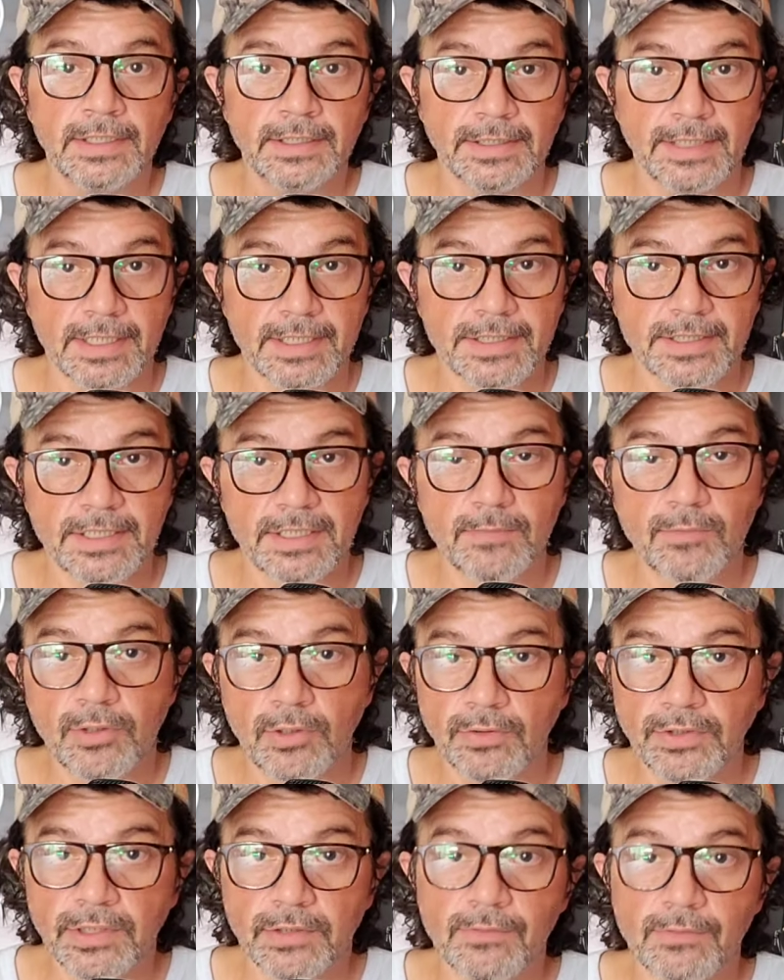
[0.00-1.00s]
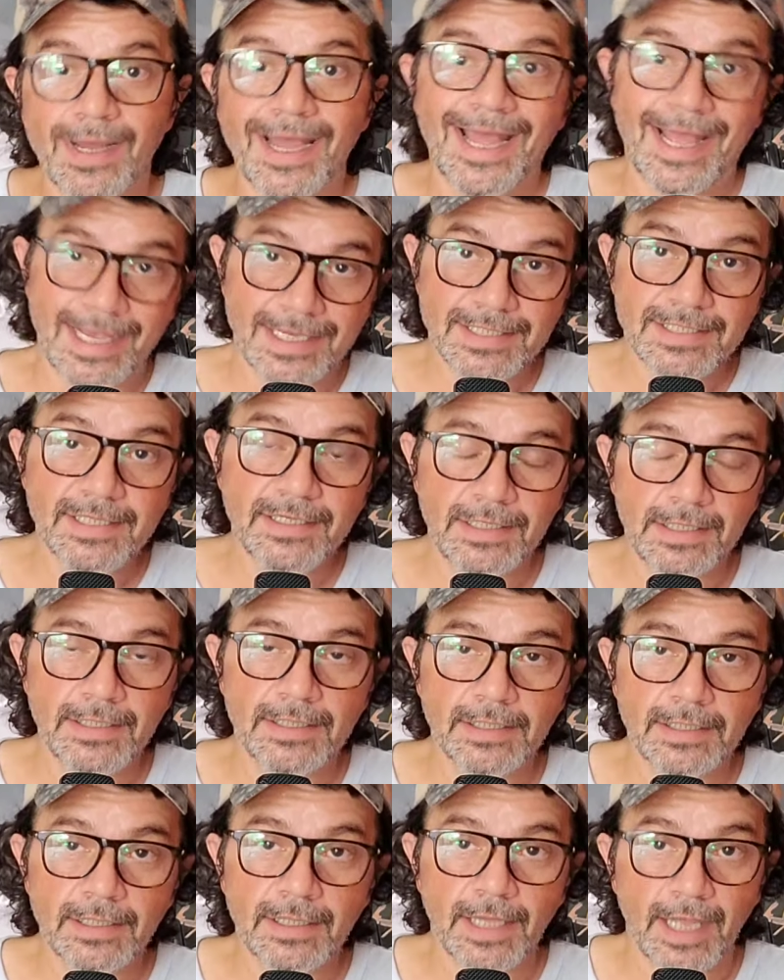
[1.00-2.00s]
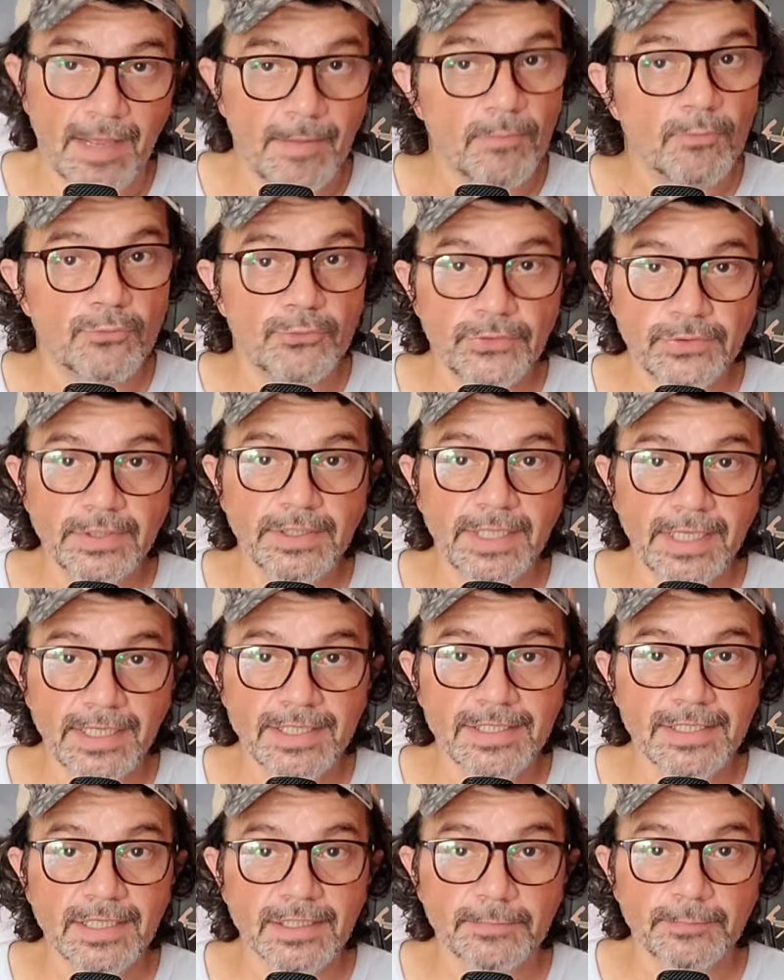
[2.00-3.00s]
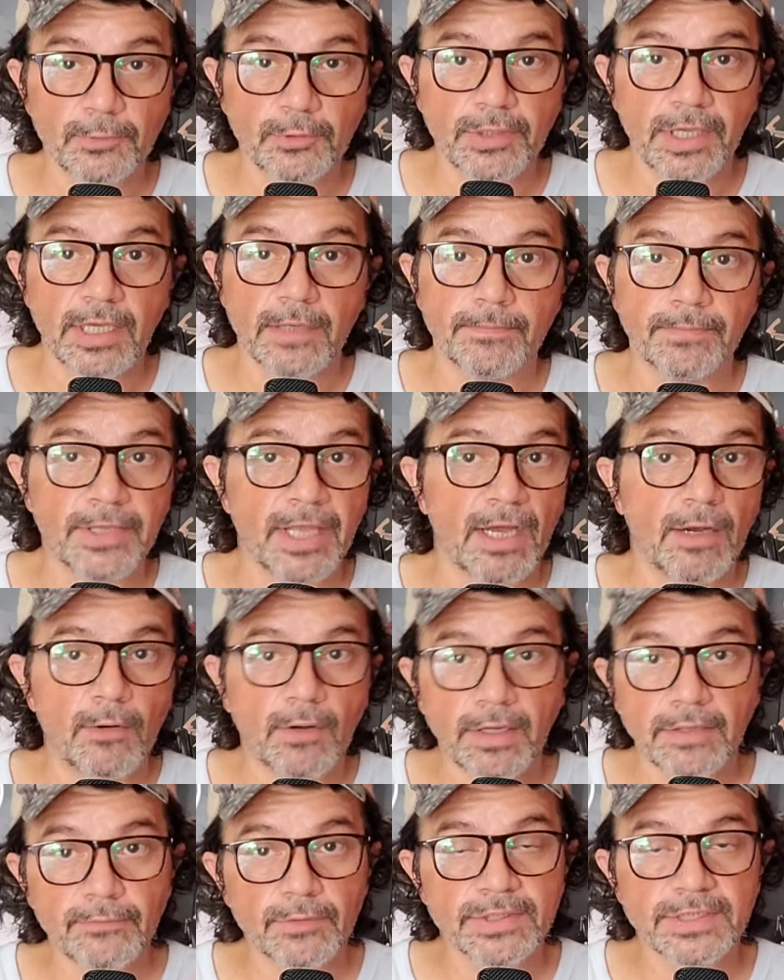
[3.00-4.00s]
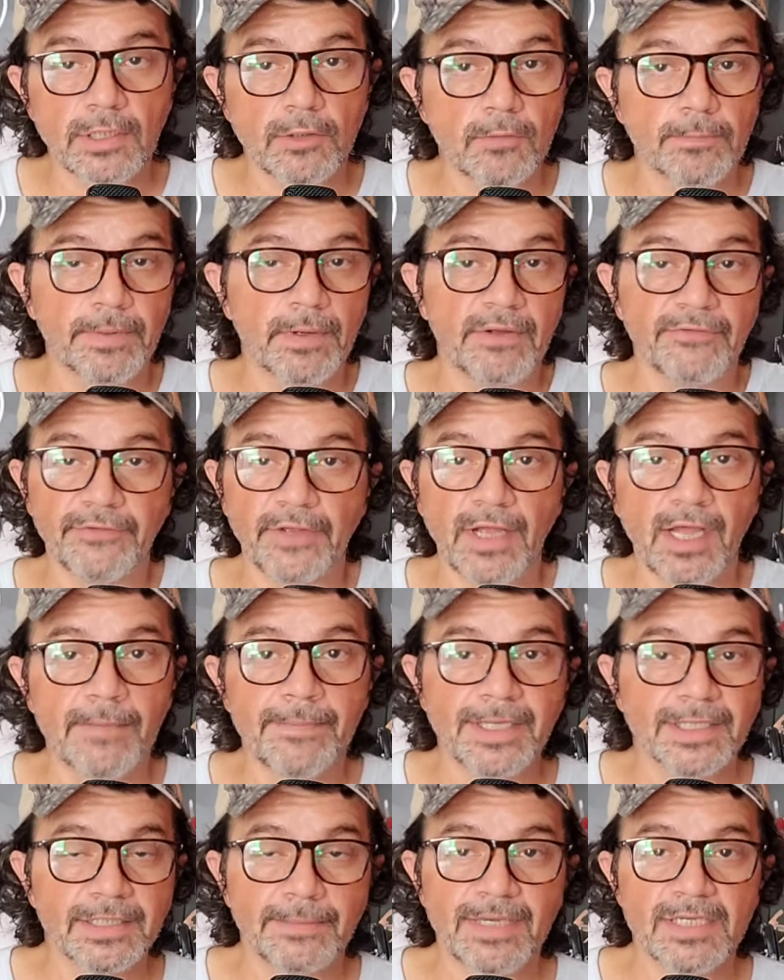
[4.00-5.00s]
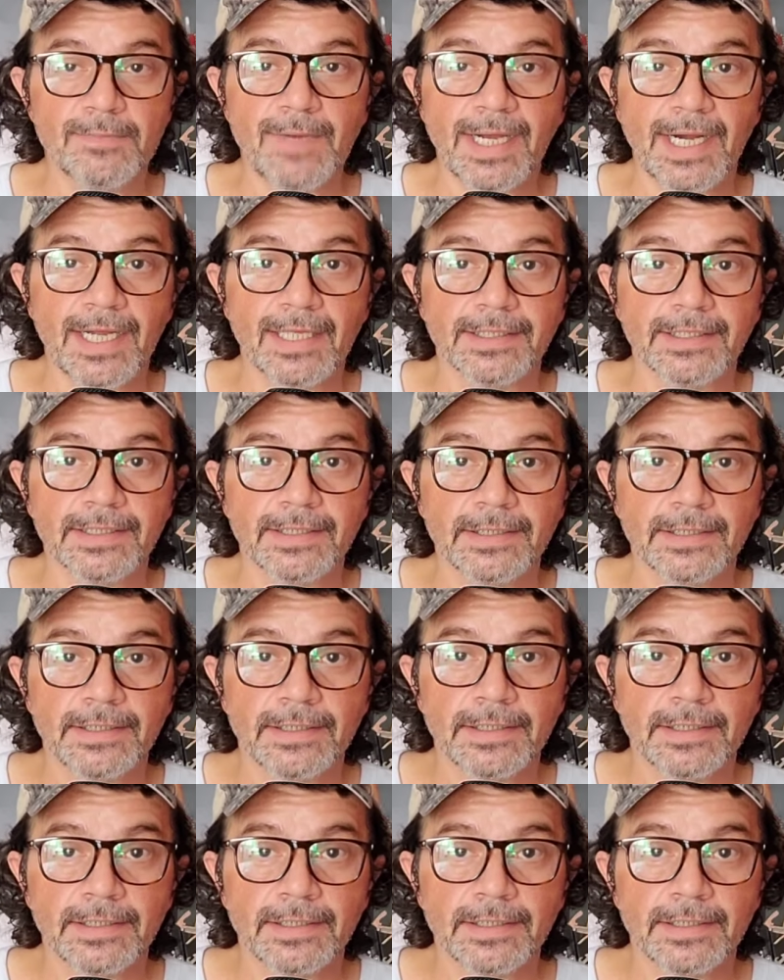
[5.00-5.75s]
da CIMI que eu digo, essa é muito interessante. Por quê? Porque é a hora de você comprar uma ferramenta mais barata.